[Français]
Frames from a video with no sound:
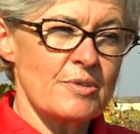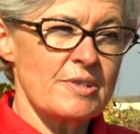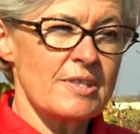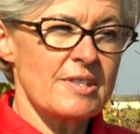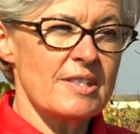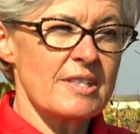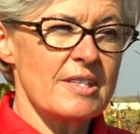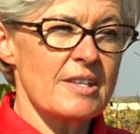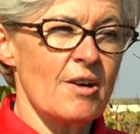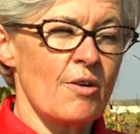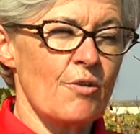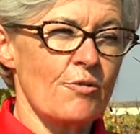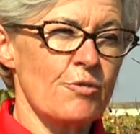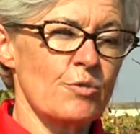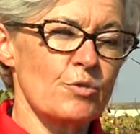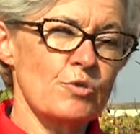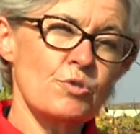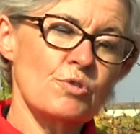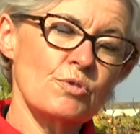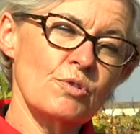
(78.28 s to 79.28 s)
aussi, en
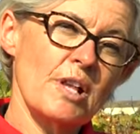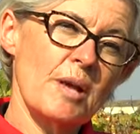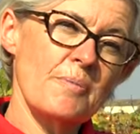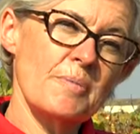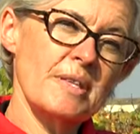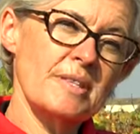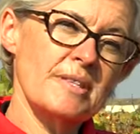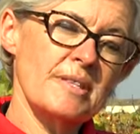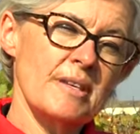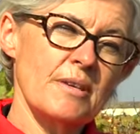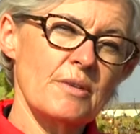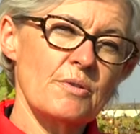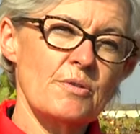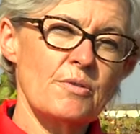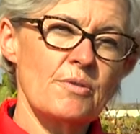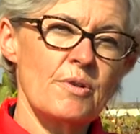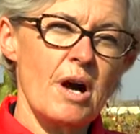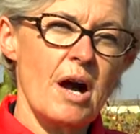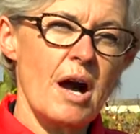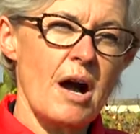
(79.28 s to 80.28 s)
fonction de la
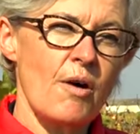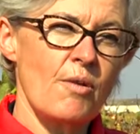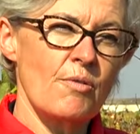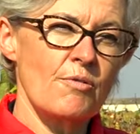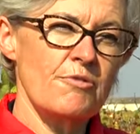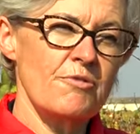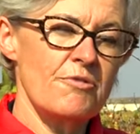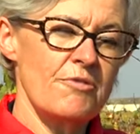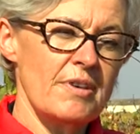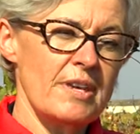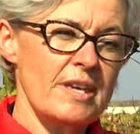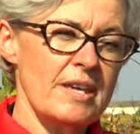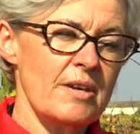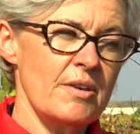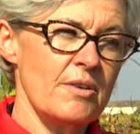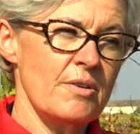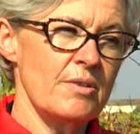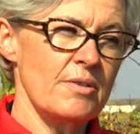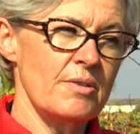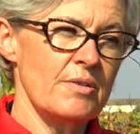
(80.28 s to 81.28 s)
météo, à
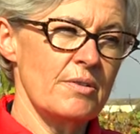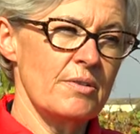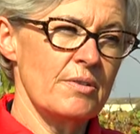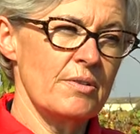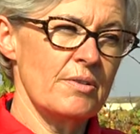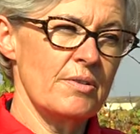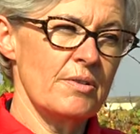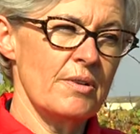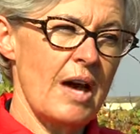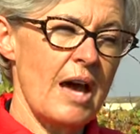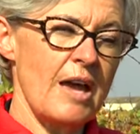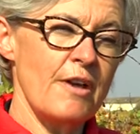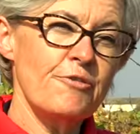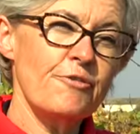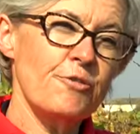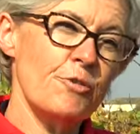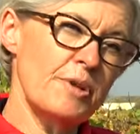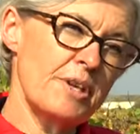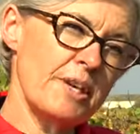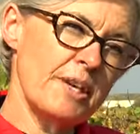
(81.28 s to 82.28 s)
enlever, euh, à
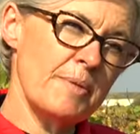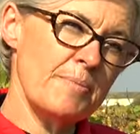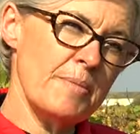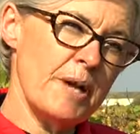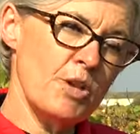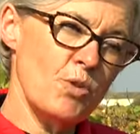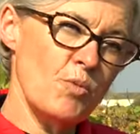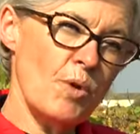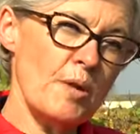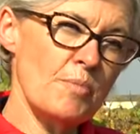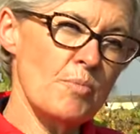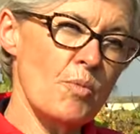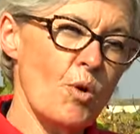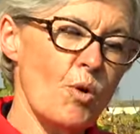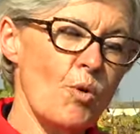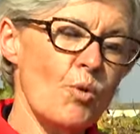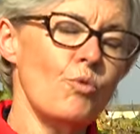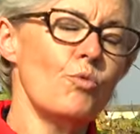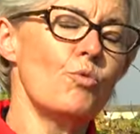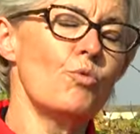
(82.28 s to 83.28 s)
effeuiller manuellement